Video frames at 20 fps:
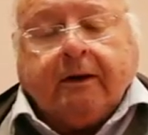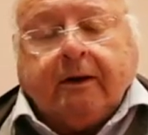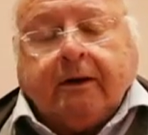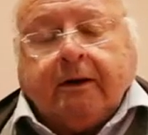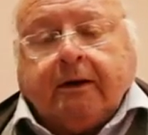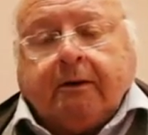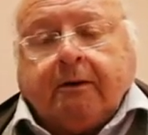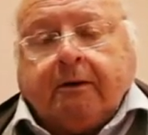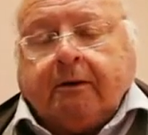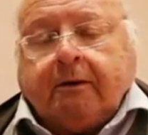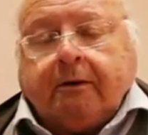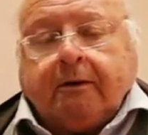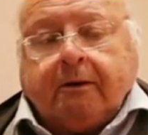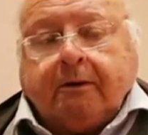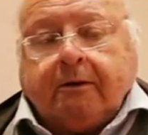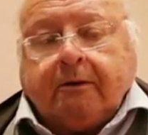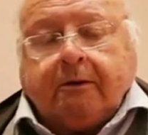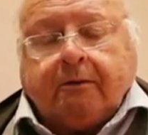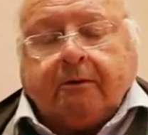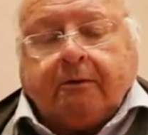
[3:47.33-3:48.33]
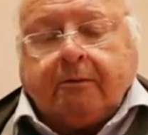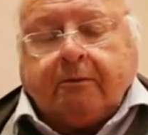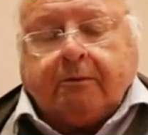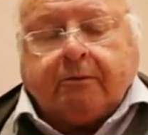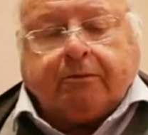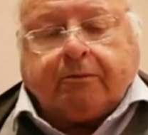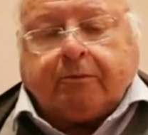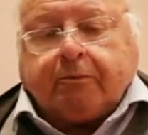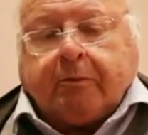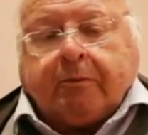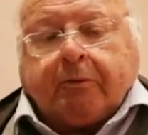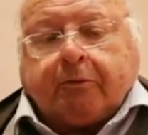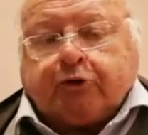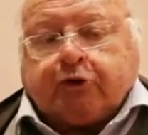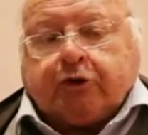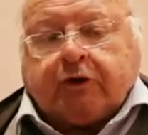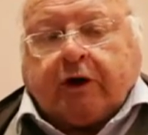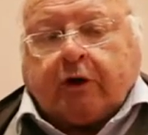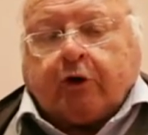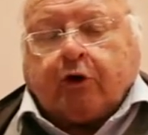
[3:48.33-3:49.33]
eh, come
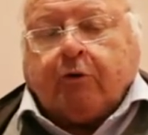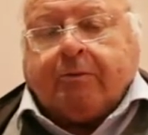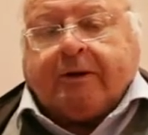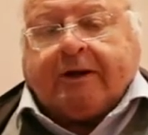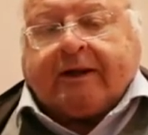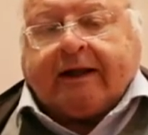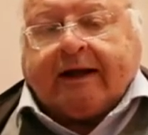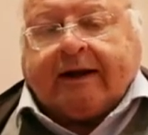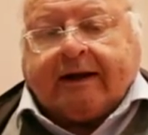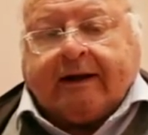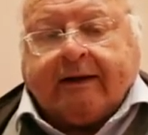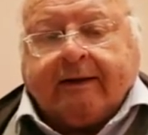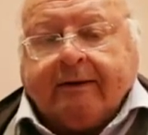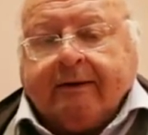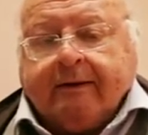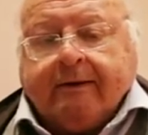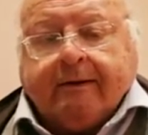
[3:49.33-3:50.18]
posso dire, argomentare